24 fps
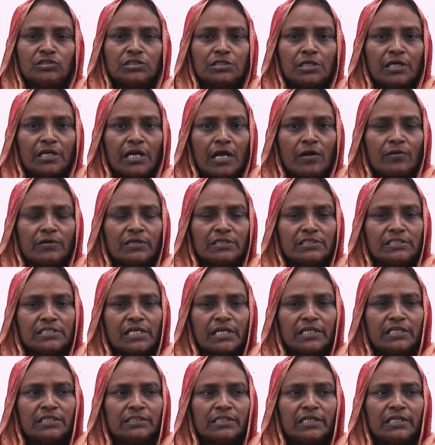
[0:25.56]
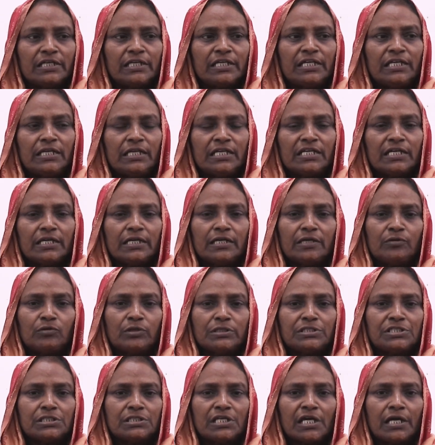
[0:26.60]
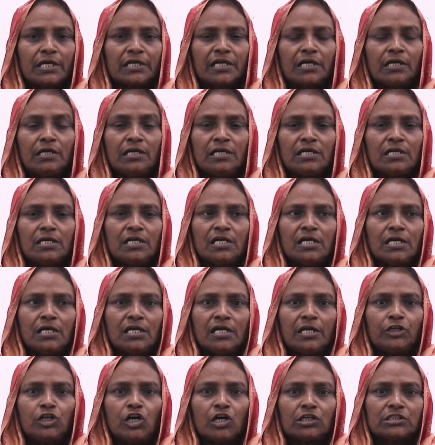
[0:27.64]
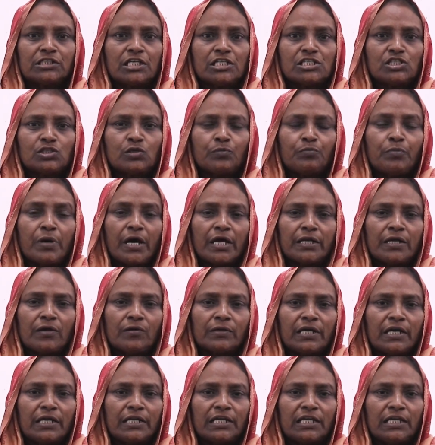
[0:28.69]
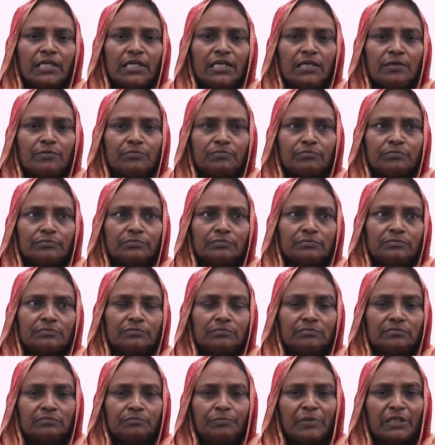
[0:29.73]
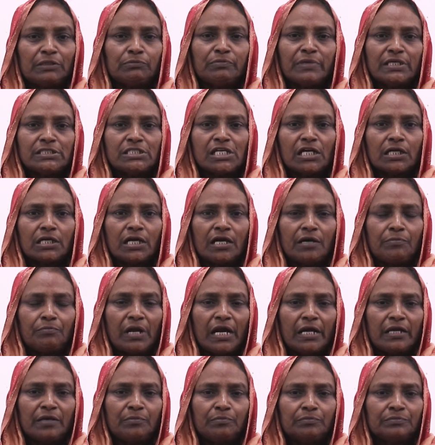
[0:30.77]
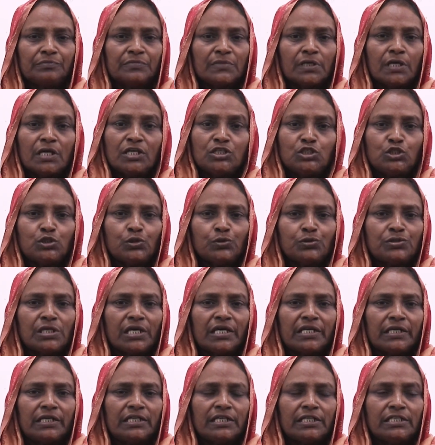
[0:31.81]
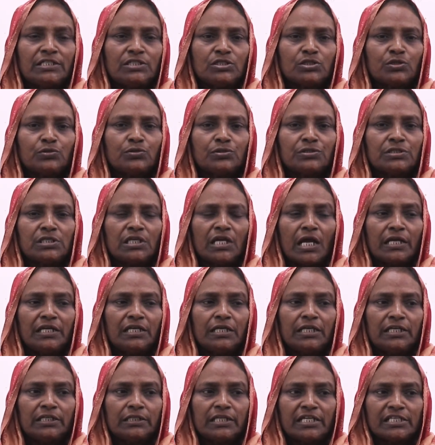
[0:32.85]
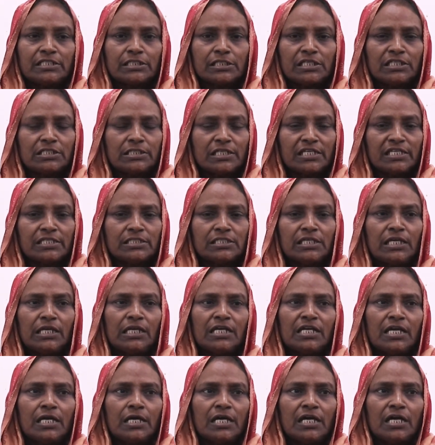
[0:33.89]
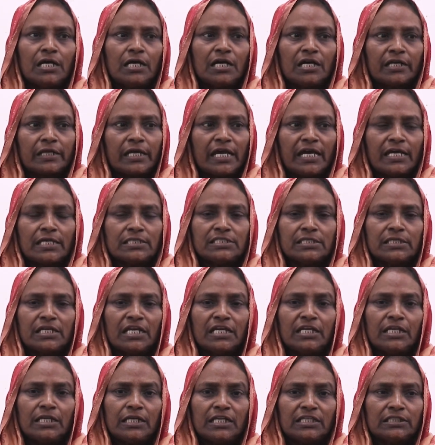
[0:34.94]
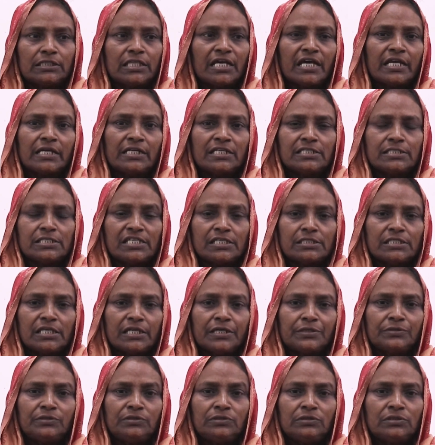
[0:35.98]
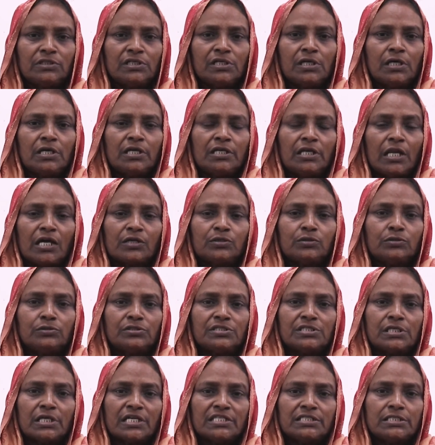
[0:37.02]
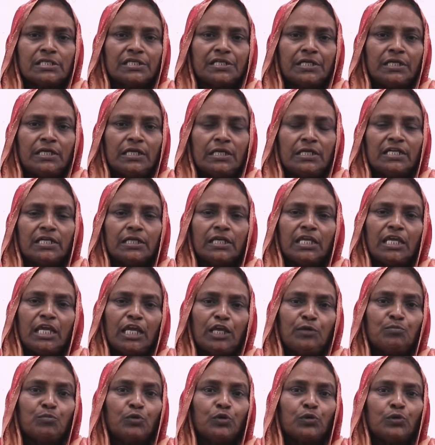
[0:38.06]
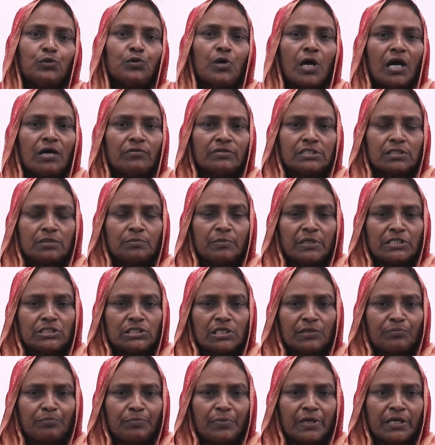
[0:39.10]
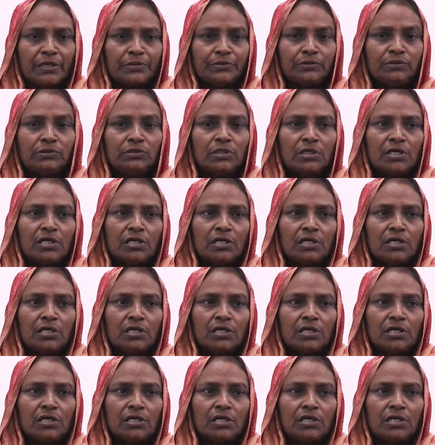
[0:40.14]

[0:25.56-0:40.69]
వచ్చి రావడం జరిగిందండి ఇందు వచ్చినాక డాక్టర్ సుబ్బారావు గారికి పద్మజ మేడం చూసారండి చూసి అన్ని టెస్ట్ చేసి క్యాన్సర్ అని నిర్ధారణ చేశారు నాకు సర్జరీ కీమోలు అవసరమని చెప్పారు